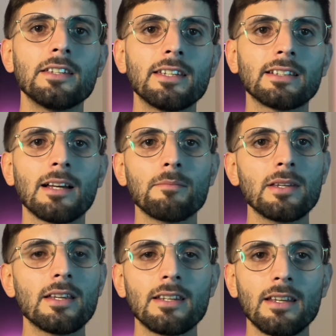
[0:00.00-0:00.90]
y que
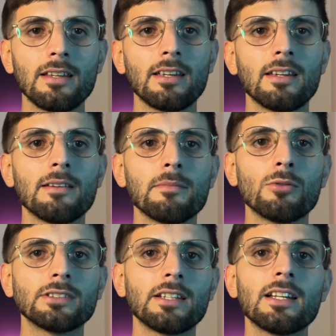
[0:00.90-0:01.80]
también eh, me
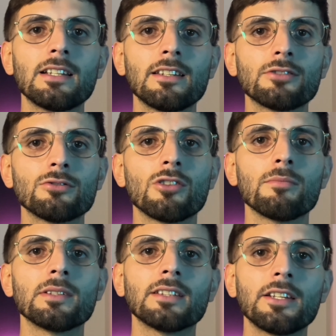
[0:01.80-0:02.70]
gustaría leer sus
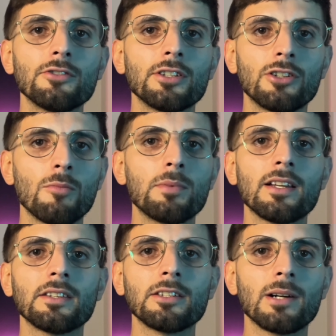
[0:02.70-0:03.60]
comentarios y qué
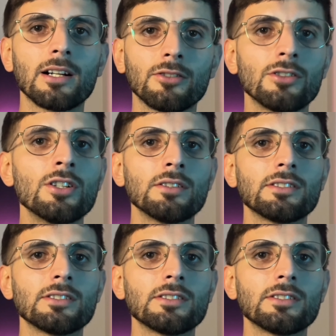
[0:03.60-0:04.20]
opinan debajo.